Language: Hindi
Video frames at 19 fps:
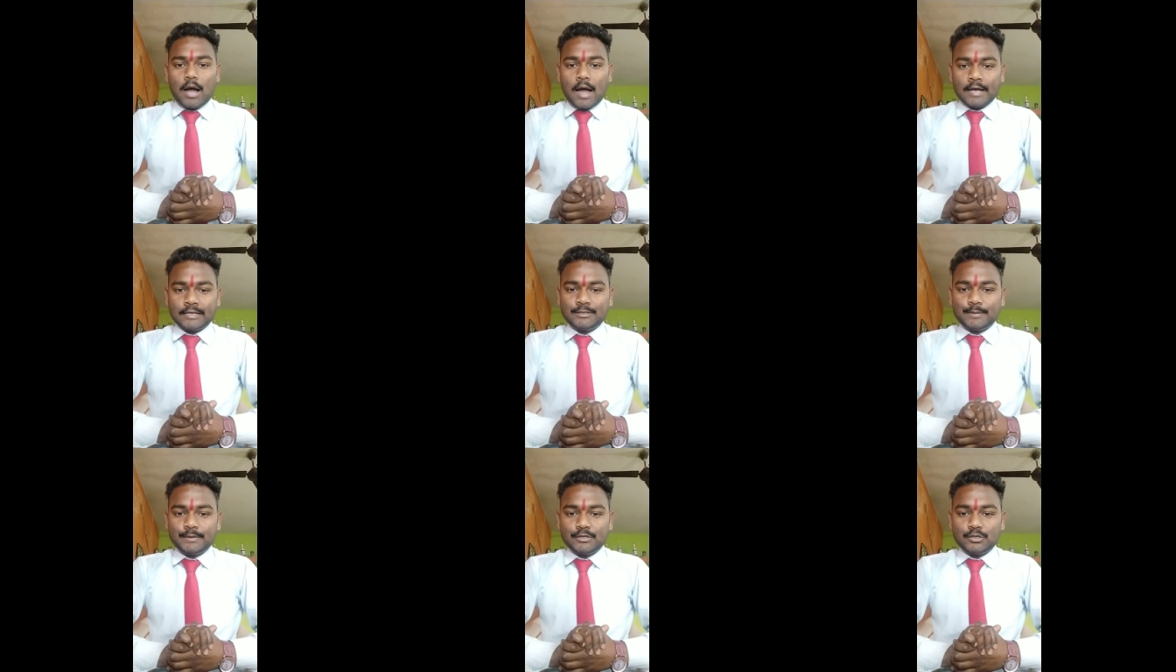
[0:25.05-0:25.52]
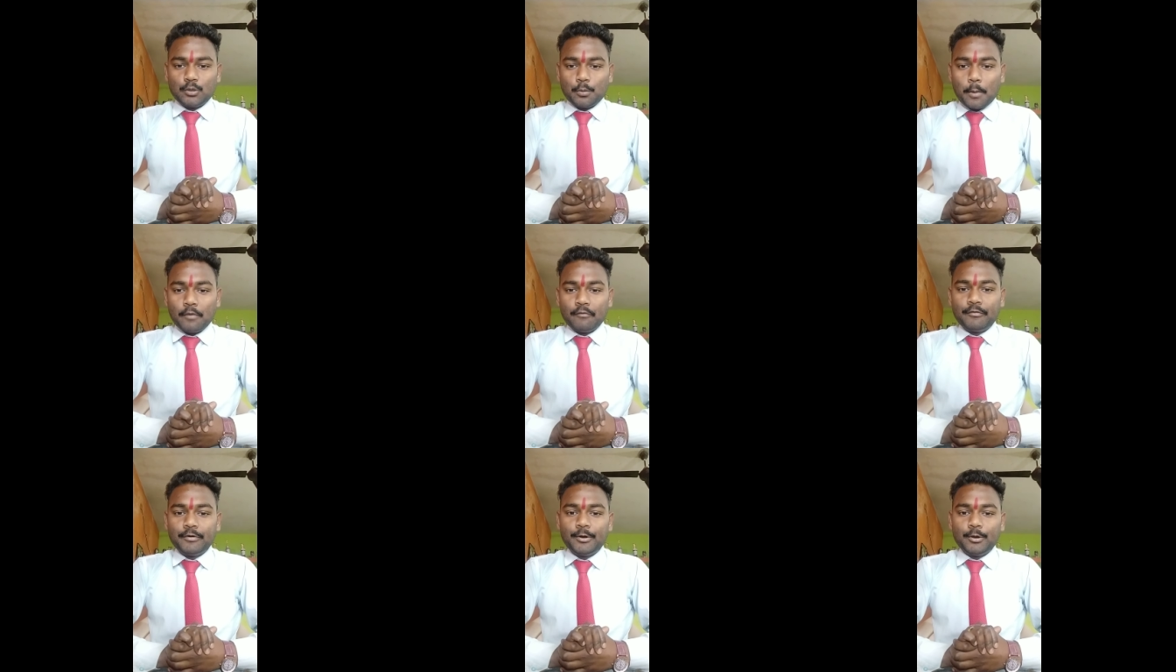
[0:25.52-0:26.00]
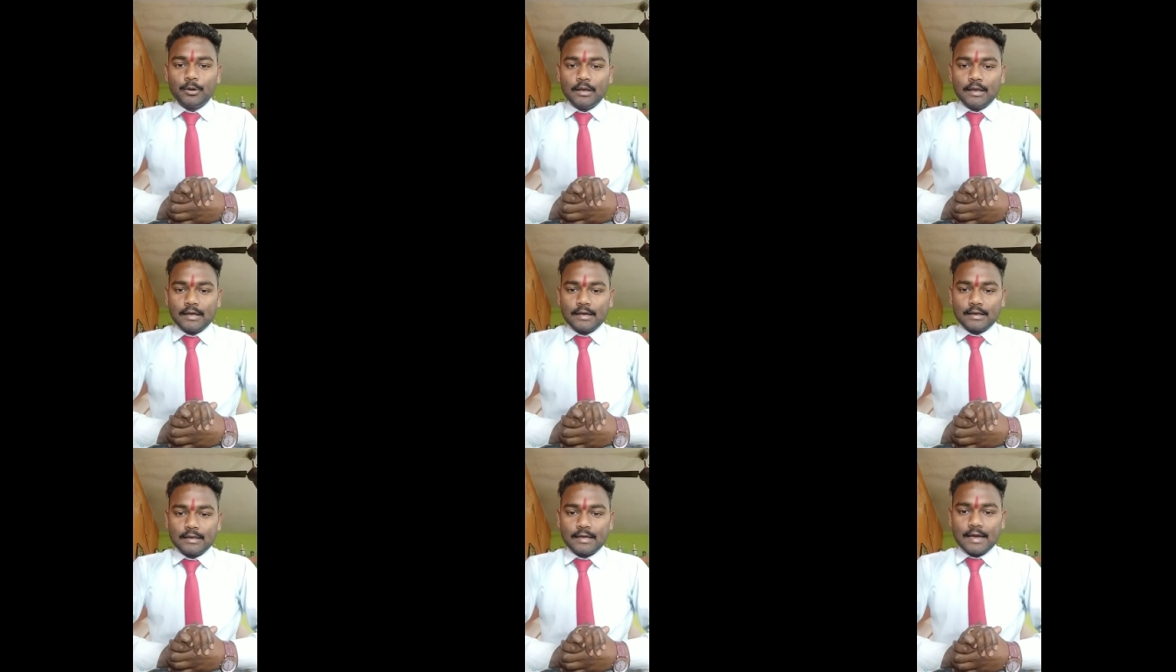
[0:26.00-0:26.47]
आज भी जो मैं वीडियो
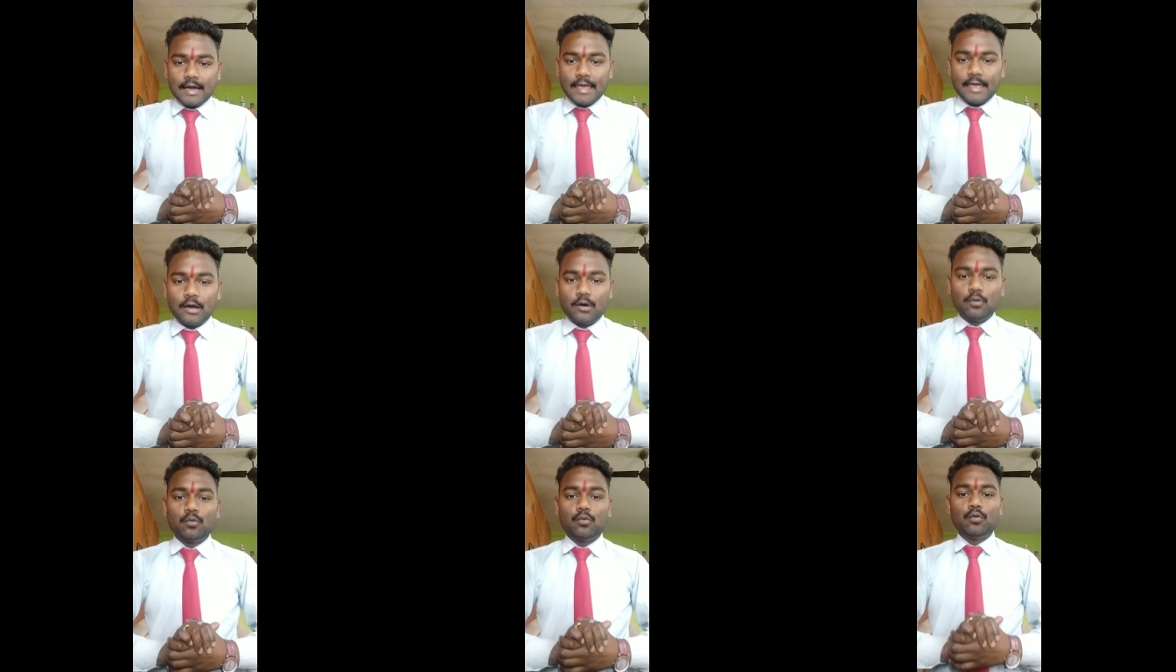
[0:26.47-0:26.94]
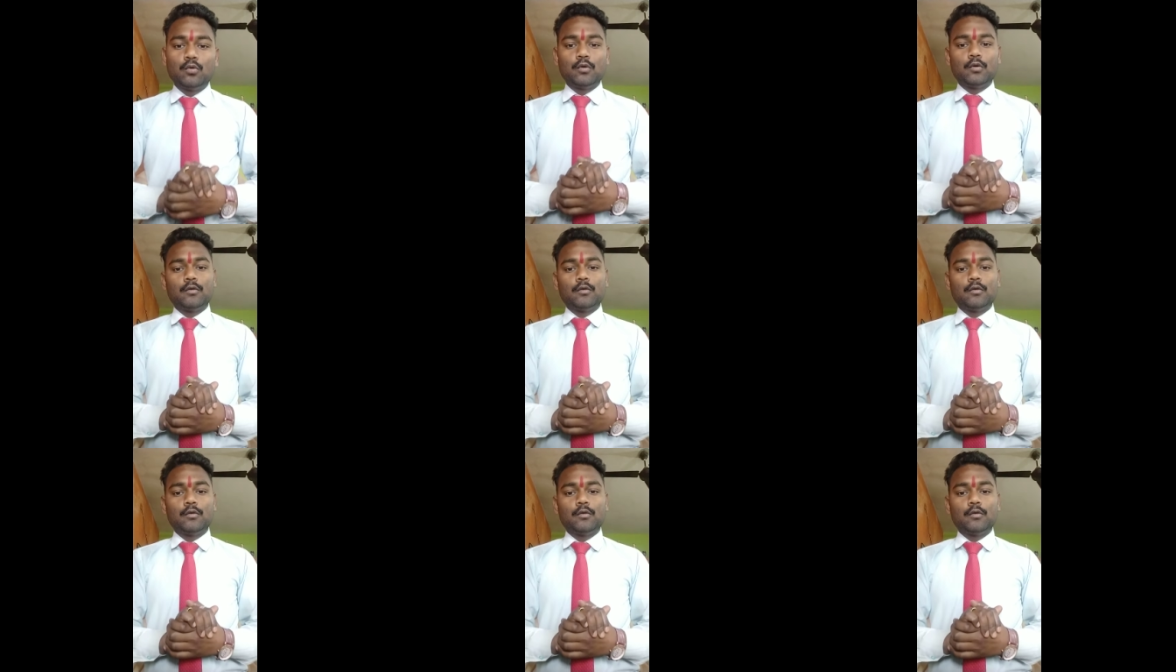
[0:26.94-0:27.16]
लेकर के आया हूँ